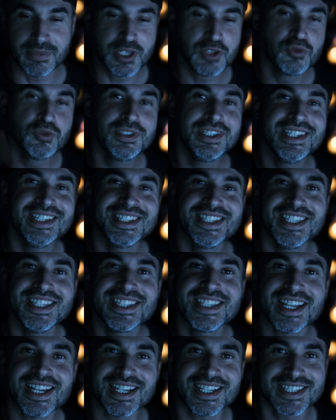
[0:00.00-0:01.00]
Mais je vous dis, si
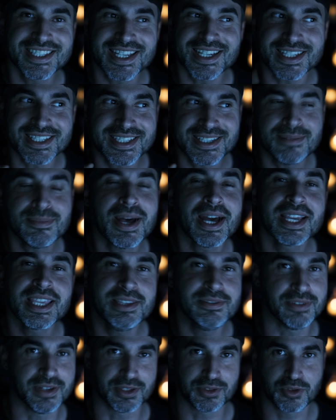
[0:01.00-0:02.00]
ça, ça,
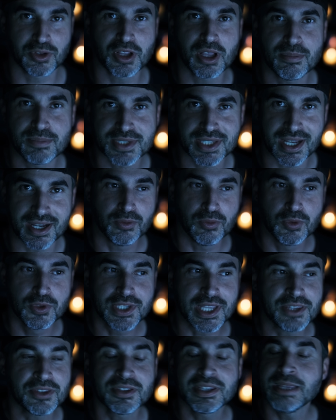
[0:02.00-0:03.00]
m'arrive, un truc comme ça,
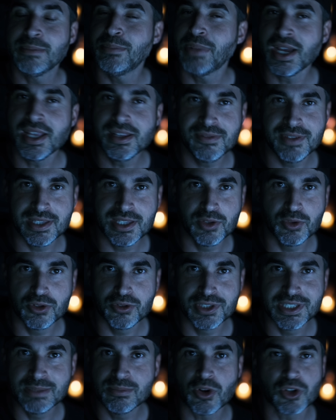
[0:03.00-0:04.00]
vous attendez pas une vidéo le
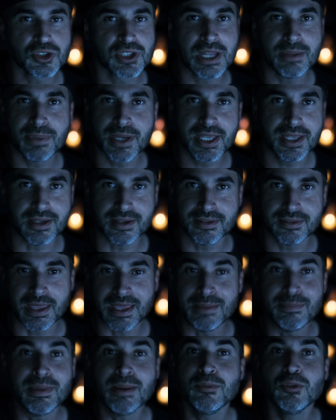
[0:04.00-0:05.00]
dimanche d'après, hein.
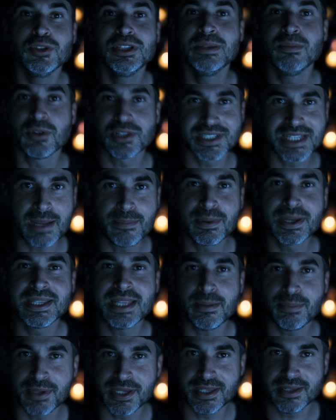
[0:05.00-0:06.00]
et même le dimanche d'après
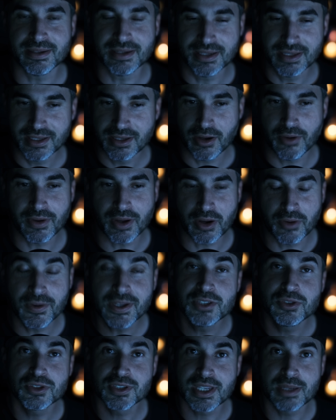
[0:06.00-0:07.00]
d'après. En
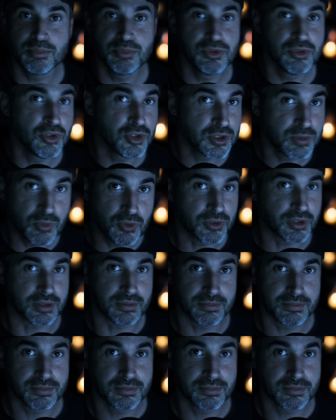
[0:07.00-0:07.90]
fait, je serai plus de ce monde.